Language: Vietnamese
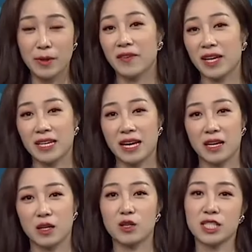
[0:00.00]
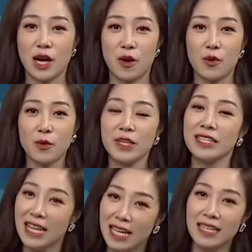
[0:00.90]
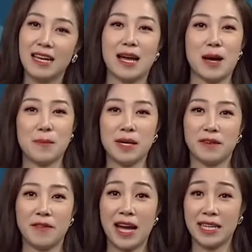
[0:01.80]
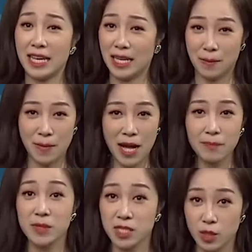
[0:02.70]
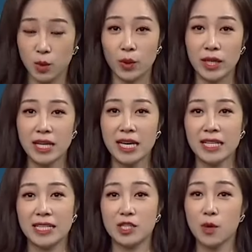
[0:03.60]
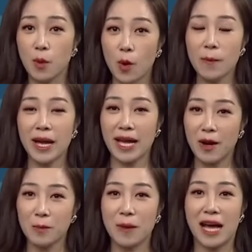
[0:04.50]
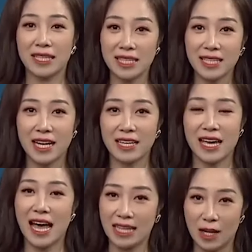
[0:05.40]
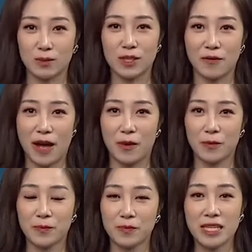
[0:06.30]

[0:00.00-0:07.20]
Bởi vậy, à, con cháu nên là bờ vai đầy ấm áp, chân quý để cho bố mẹ, ông bà tin cậy, an lòng tựa vào.